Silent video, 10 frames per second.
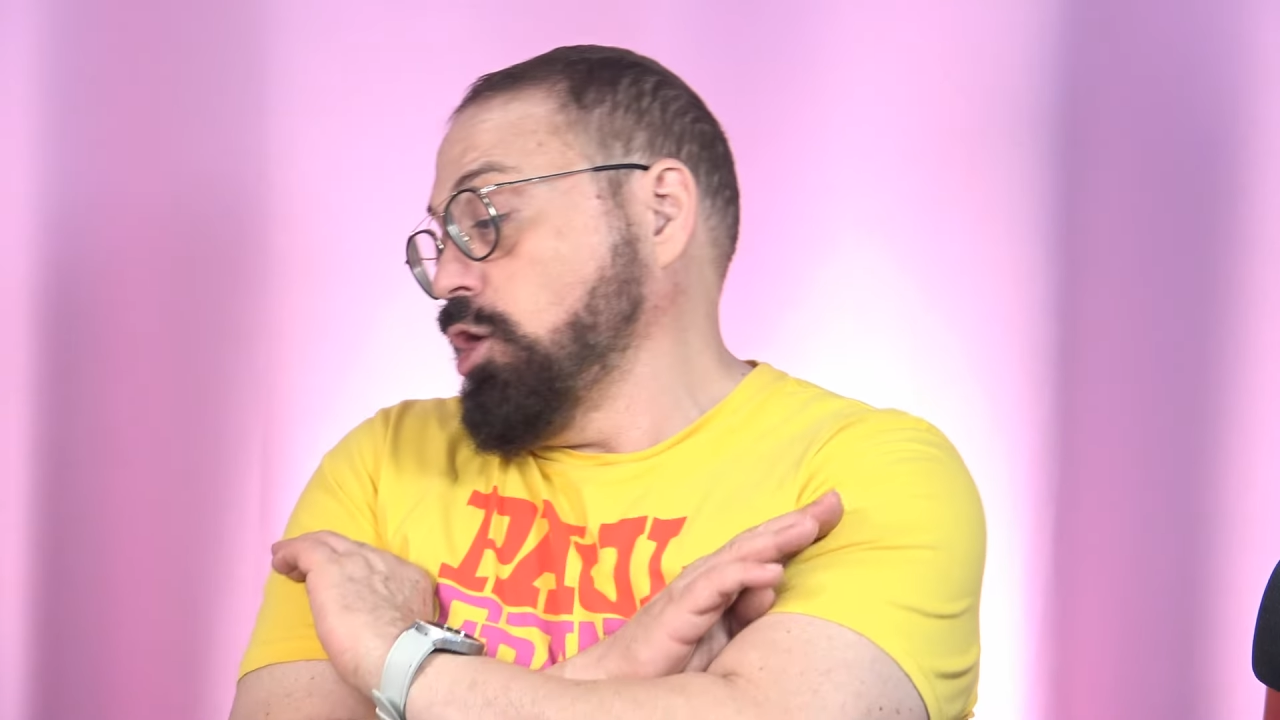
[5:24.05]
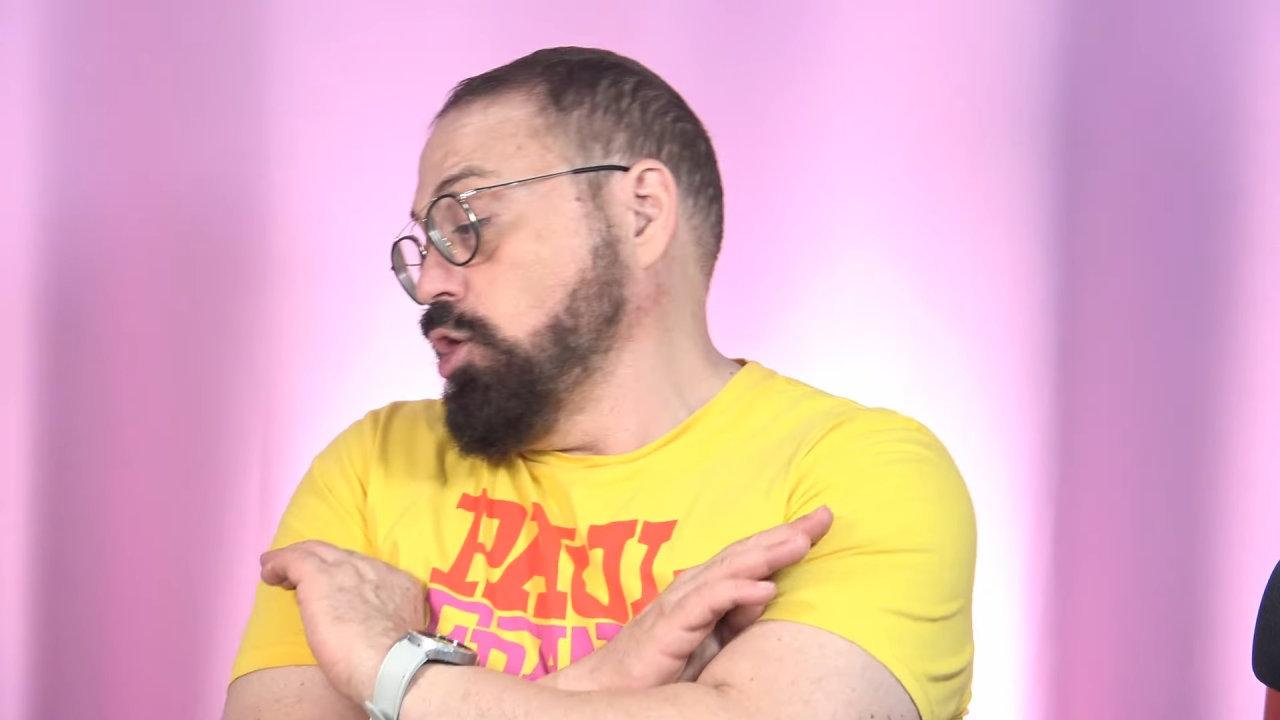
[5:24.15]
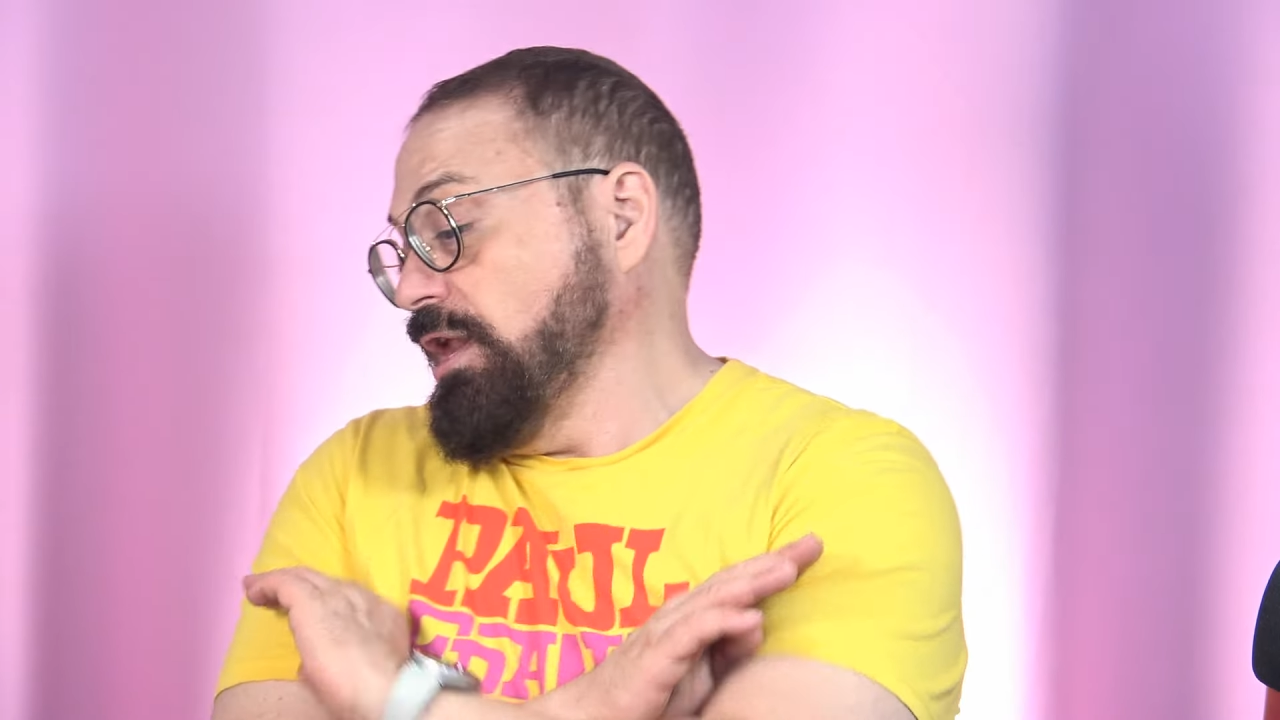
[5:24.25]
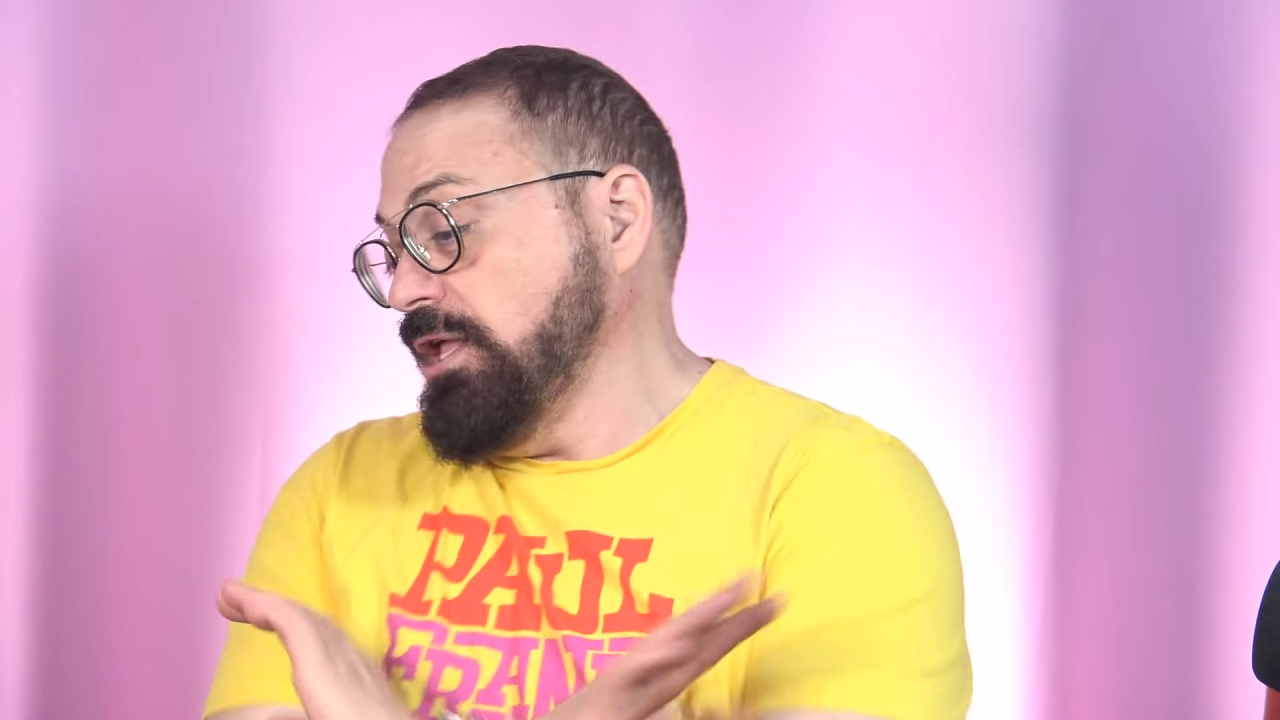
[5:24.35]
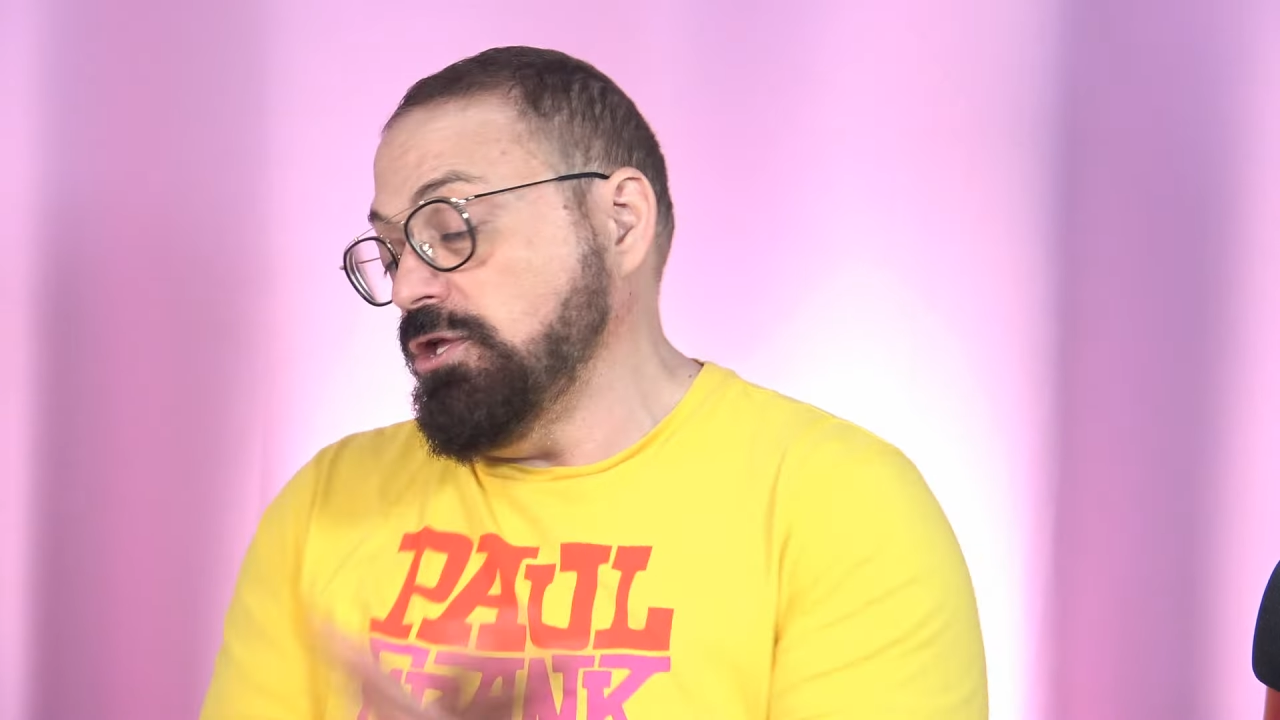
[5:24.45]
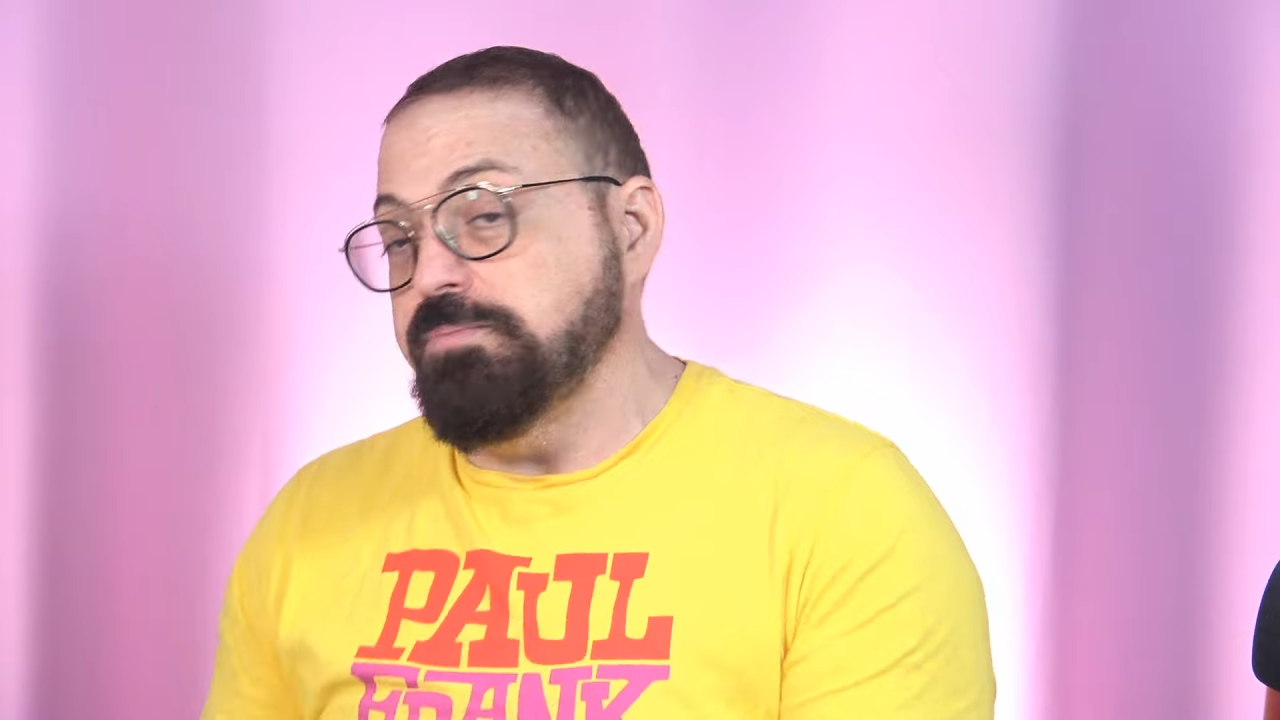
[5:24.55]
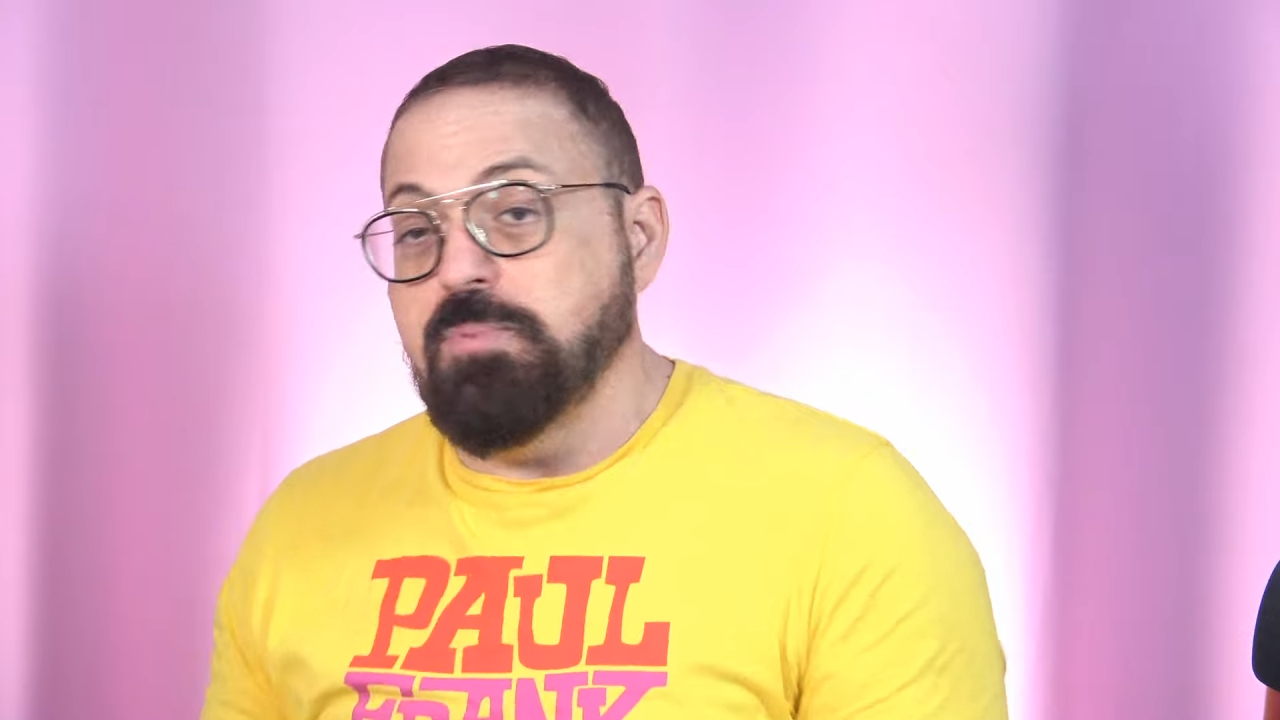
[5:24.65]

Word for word: con ellos